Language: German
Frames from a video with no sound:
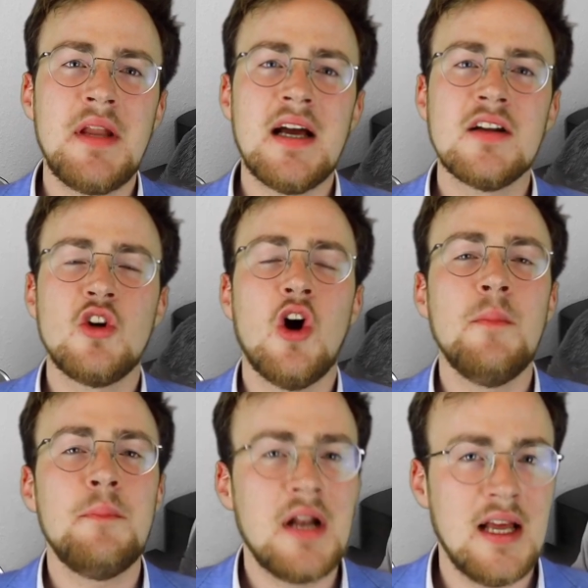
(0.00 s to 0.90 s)
Lernen
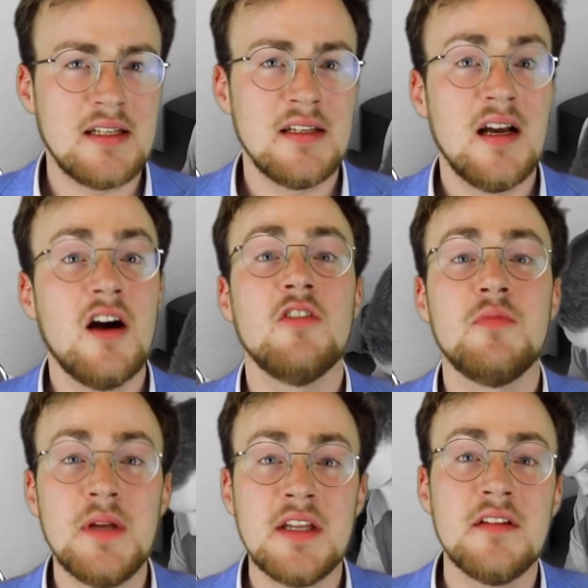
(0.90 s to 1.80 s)
komplett auf
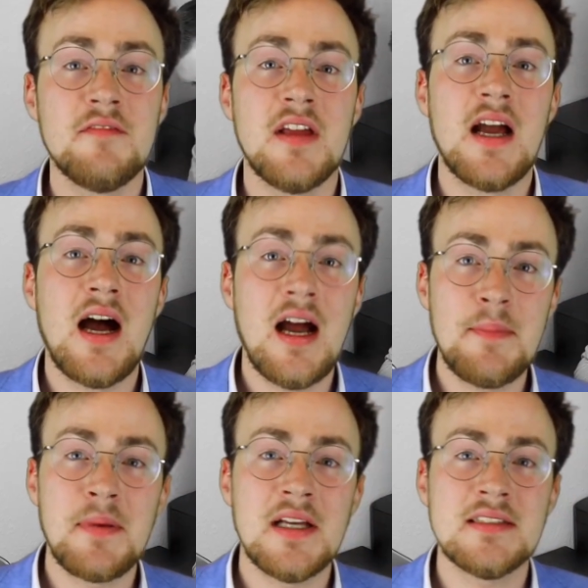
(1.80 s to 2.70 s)
Medien wie
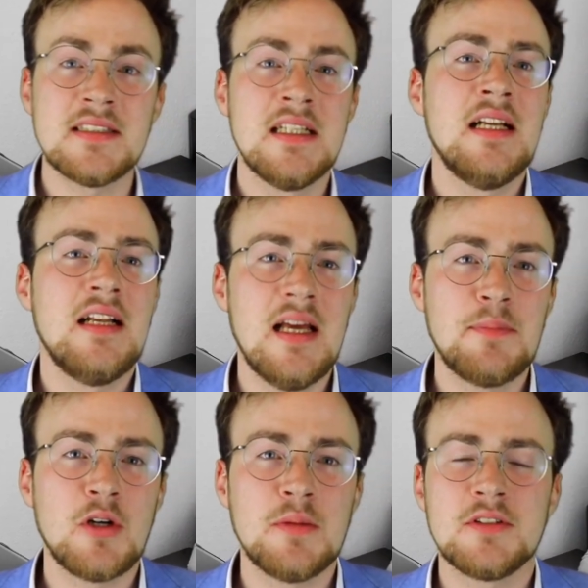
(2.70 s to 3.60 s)
iPads,
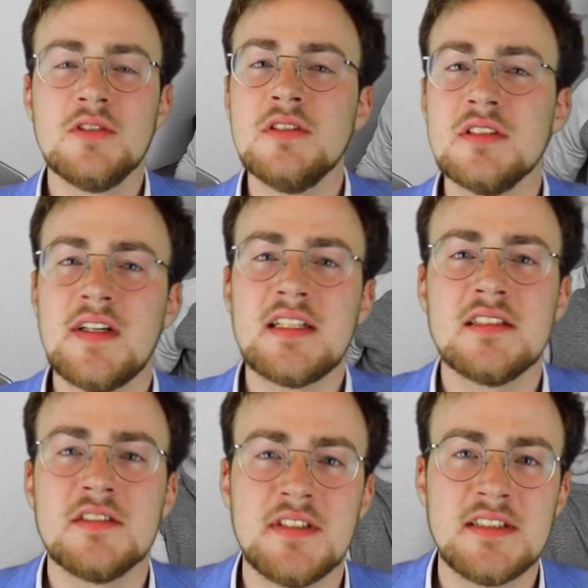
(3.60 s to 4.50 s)
Laptops und so
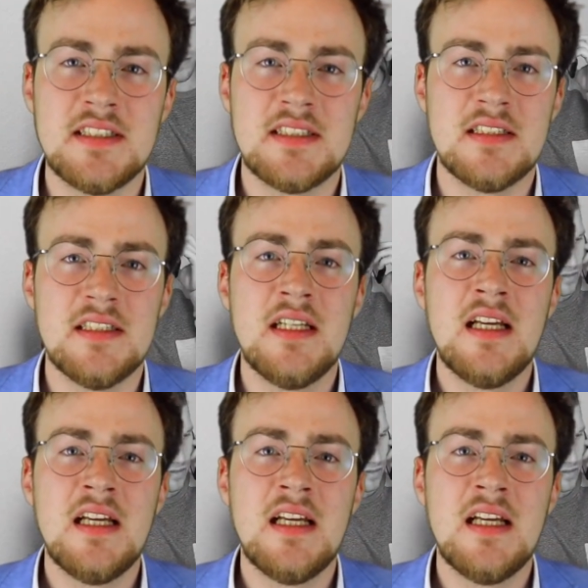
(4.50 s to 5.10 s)
weiter zu verzichten.